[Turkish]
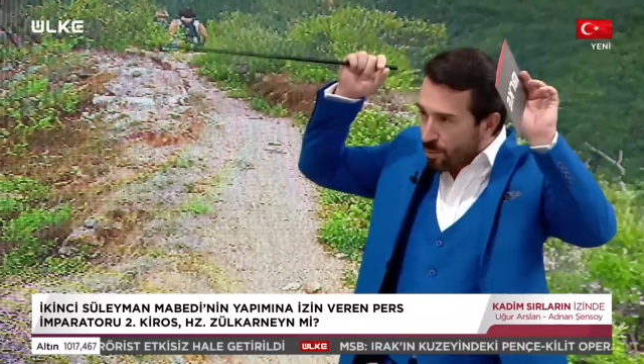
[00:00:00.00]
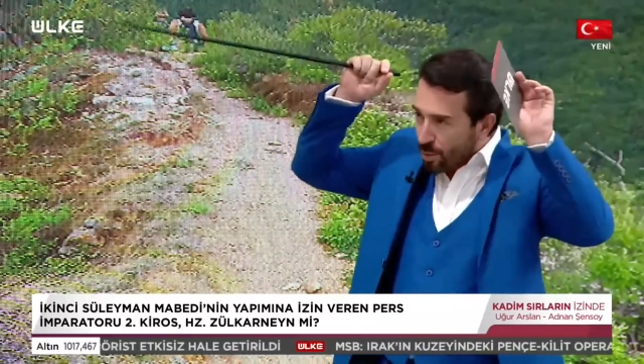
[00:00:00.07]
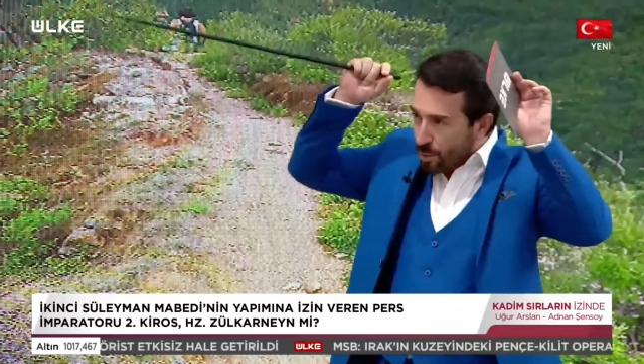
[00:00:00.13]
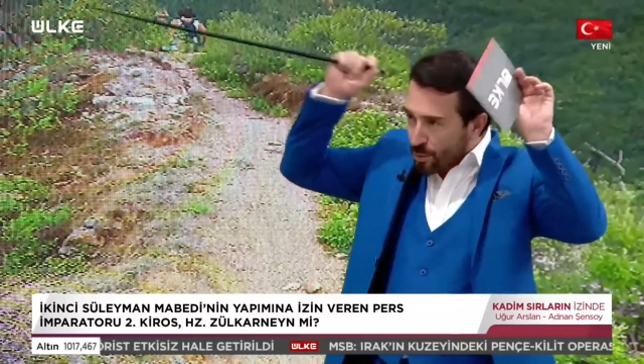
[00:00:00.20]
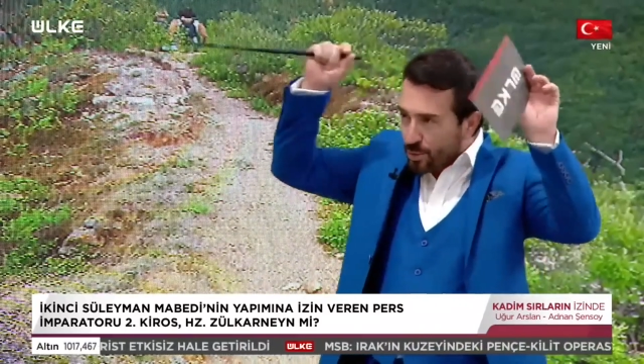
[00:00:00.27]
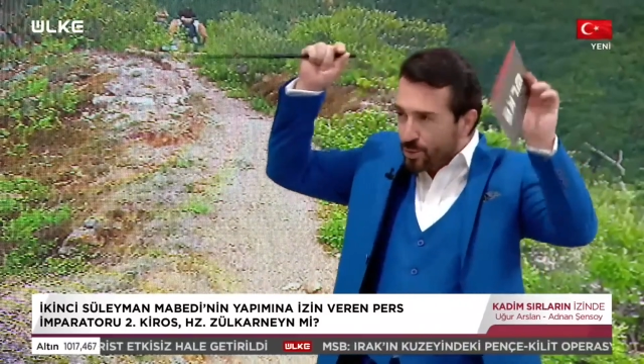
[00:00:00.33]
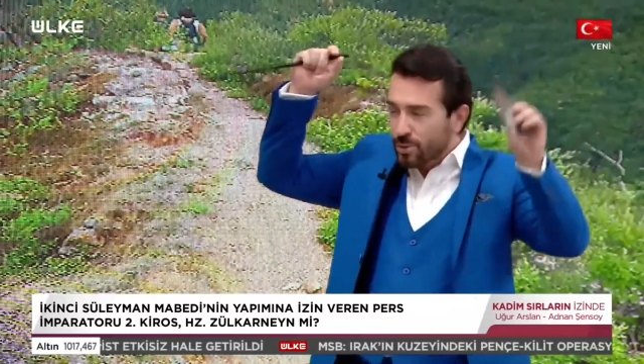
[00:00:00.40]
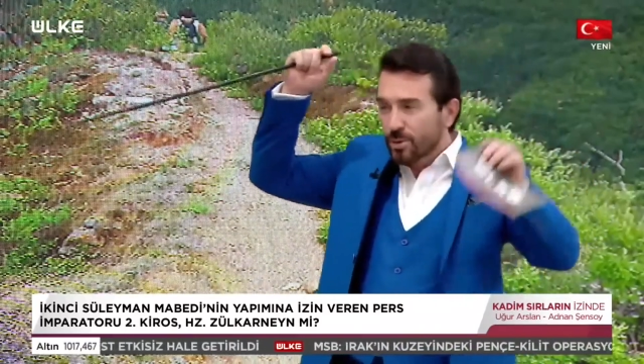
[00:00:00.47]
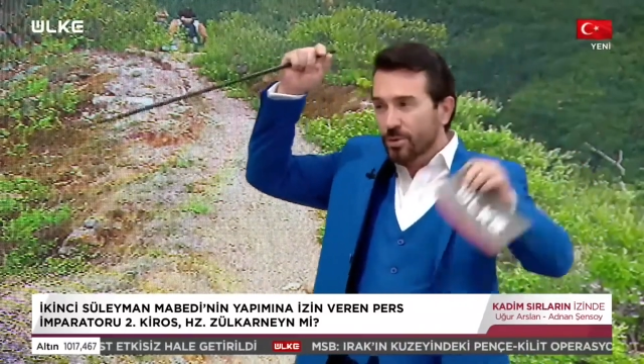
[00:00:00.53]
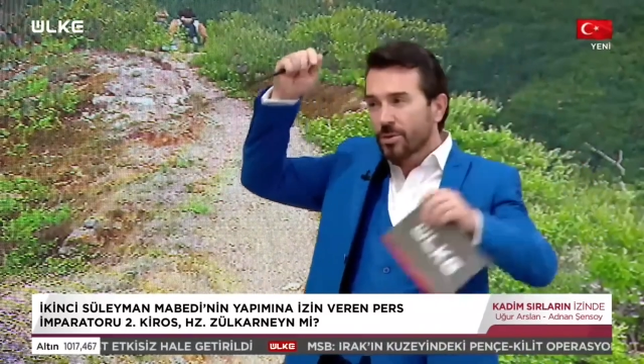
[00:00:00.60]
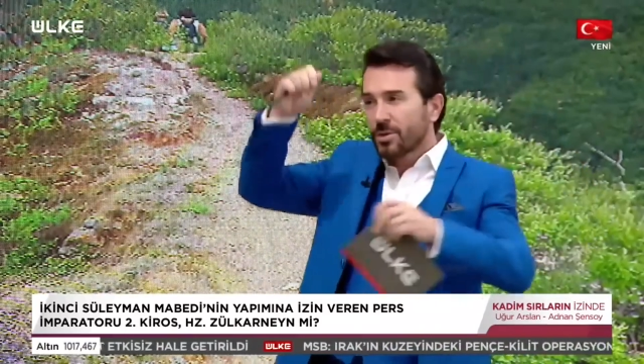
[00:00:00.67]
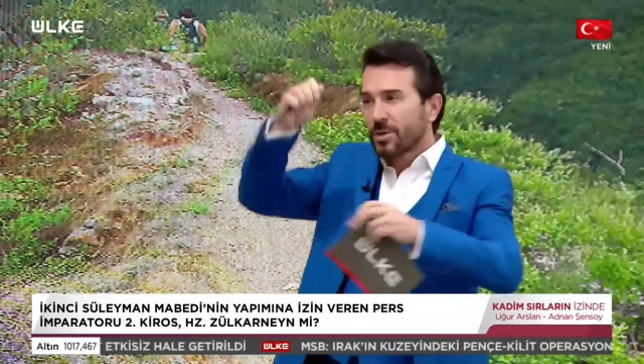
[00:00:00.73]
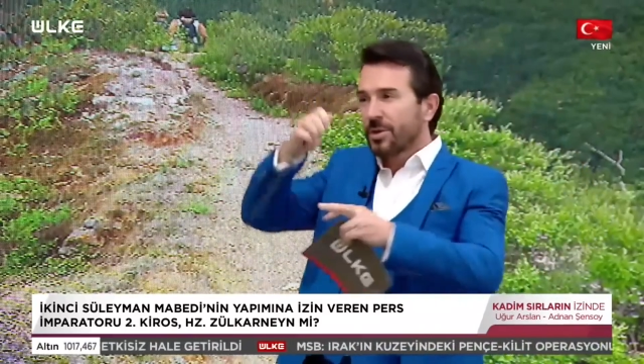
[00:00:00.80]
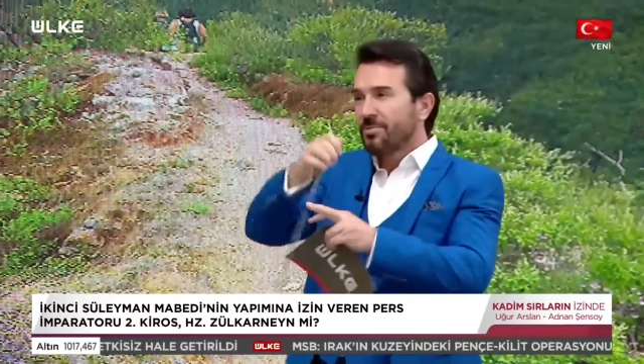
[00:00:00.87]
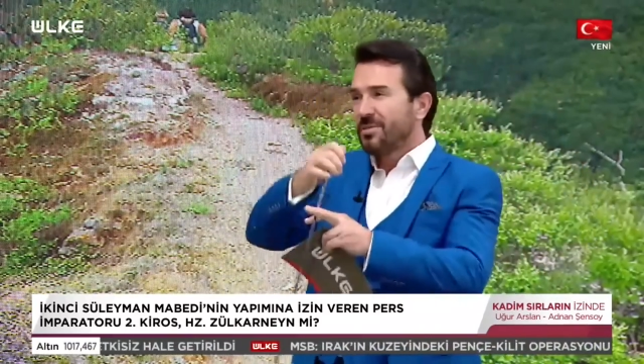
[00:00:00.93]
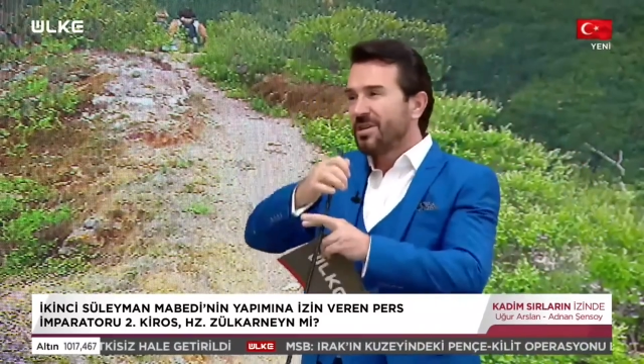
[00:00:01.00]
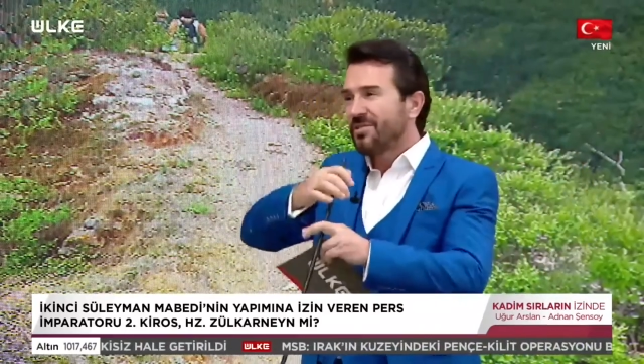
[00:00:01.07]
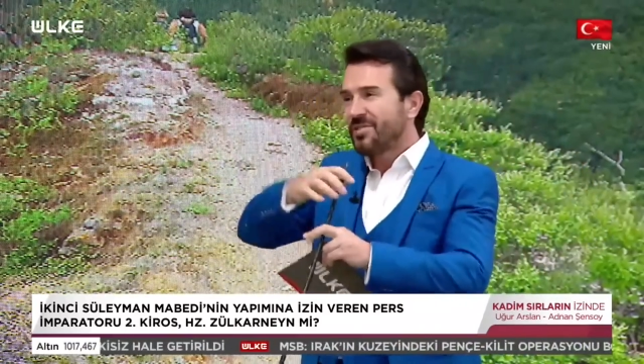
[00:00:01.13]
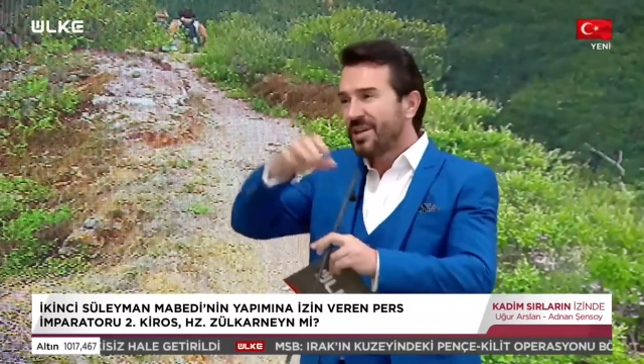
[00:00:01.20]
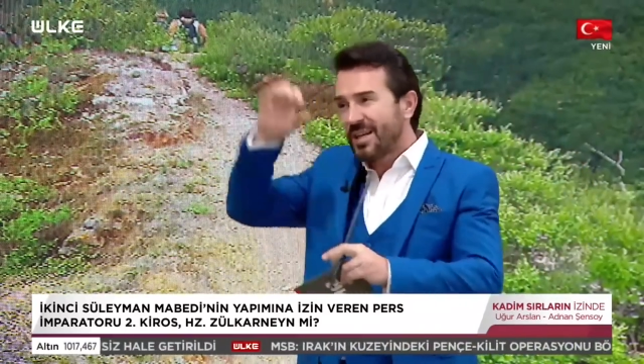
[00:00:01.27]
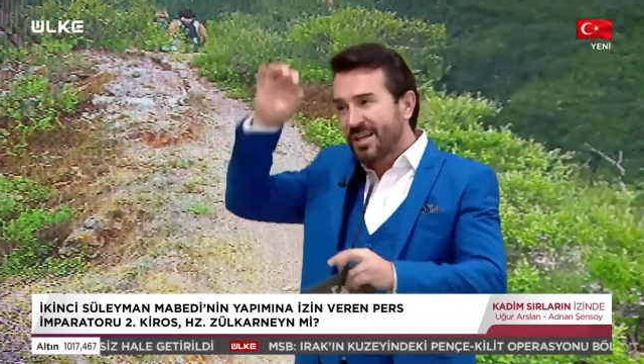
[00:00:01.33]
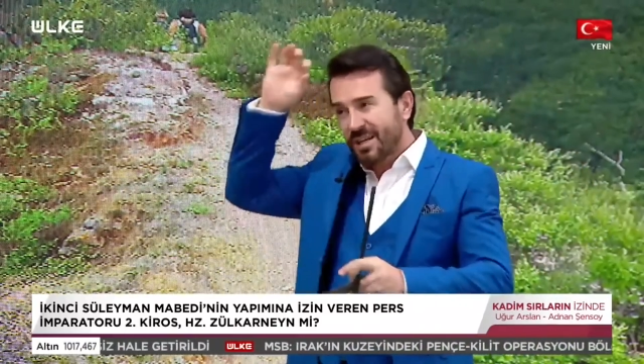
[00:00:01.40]
boynuzlu
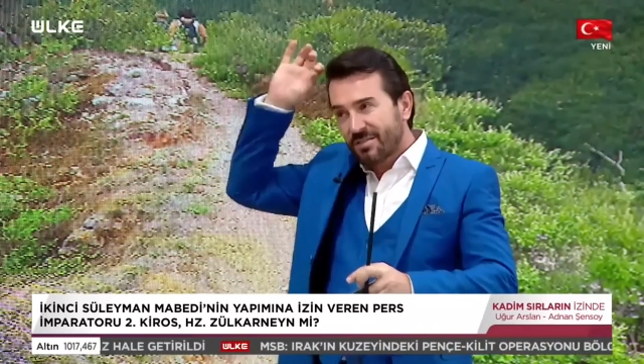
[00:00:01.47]
miğferler